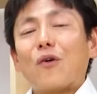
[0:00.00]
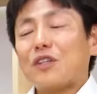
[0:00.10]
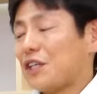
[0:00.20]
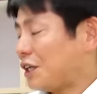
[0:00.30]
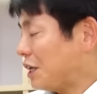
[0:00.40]

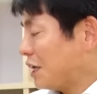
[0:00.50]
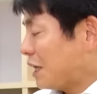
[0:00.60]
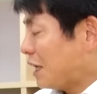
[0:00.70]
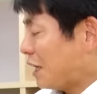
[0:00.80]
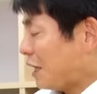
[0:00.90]
に、
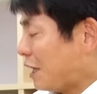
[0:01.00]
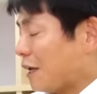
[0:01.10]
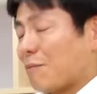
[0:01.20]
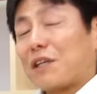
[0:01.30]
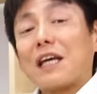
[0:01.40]

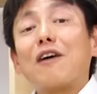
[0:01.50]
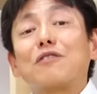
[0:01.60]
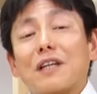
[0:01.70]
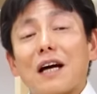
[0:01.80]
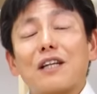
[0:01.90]
えー、
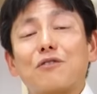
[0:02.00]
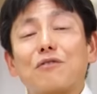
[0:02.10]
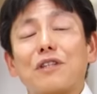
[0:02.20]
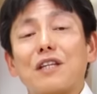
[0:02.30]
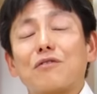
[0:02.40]
ミキハウスが
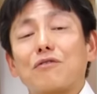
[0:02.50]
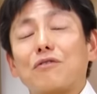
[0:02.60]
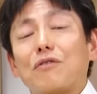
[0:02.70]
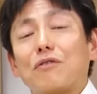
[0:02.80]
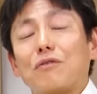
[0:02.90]
出店するっ
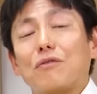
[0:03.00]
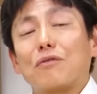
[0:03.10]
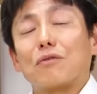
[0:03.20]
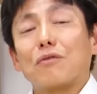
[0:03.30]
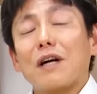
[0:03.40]
て
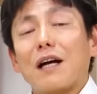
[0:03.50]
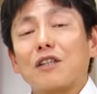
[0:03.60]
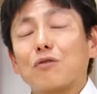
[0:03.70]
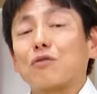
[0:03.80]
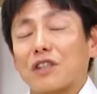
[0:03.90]
いうことが
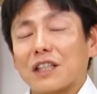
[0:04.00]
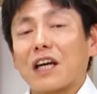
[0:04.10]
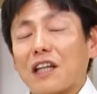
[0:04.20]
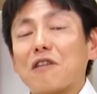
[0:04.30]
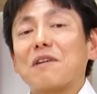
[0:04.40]
一つのきっか
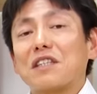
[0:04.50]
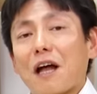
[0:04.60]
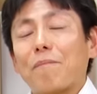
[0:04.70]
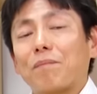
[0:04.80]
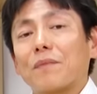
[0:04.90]
けになりまし
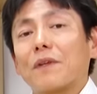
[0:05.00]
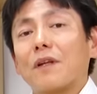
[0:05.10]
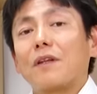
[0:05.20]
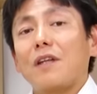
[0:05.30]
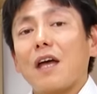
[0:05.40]
た。
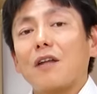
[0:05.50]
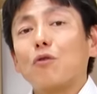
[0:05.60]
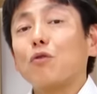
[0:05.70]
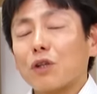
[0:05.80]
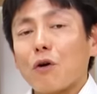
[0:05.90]
で
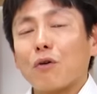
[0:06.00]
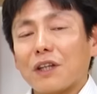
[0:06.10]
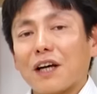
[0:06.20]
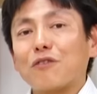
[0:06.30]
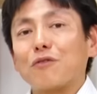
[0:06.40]
どういうことが起
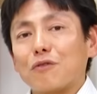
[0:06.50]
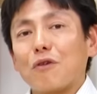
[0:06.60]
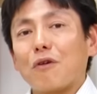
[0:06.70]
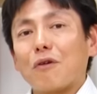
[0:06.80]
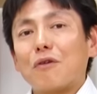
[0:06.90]
こったかという
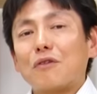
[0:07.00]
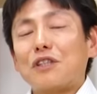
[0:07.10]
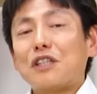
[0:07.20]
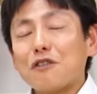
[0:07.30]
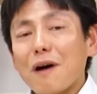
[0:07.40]
と、
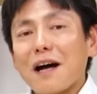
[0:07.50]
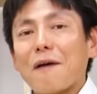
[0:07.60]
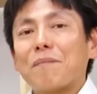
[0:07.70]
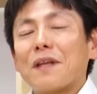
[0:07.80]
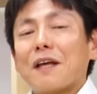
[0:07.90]
実
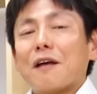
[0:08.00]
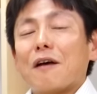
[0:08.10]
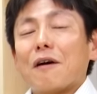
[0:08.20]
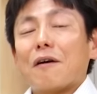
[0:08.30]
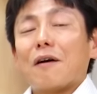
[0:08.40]
は
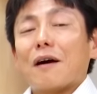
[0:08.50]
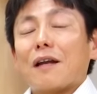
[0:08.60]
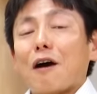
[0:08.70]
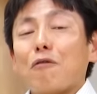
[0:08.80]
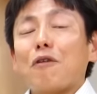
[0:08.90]

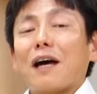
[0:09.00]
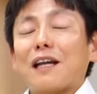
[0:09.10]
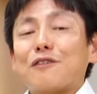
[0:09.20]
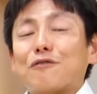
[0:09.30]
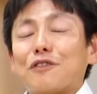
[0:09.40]
ラフォーレ
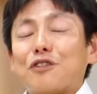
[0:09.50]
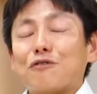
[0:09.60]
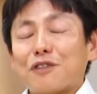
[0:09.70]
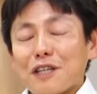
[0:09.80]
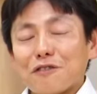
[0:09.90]
原宿に
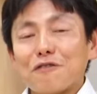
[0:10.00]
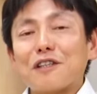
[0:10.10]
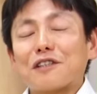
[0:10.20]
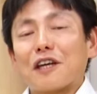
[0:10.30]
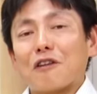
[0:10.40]
出店する
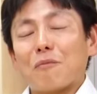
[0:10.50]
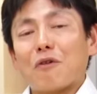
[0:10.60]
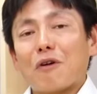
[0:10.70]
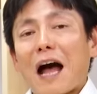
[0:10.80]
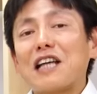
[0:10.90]
んですけれど
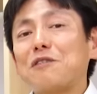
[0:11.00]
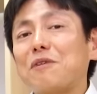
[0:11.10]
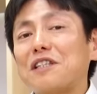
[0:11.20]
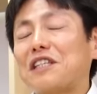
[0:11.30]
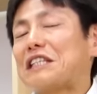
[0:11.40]
も、初
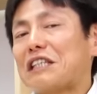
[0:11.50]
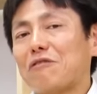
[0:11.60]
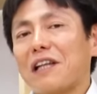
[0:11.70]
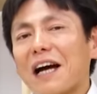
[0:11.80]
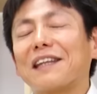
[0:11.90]
めは全然
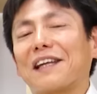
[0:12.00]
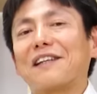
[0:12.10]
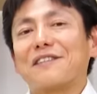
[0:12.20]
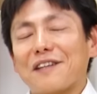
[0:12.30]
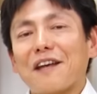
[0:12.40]
売れなかった
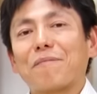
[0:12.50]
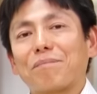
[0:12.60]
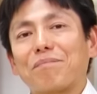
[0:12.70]
んですね。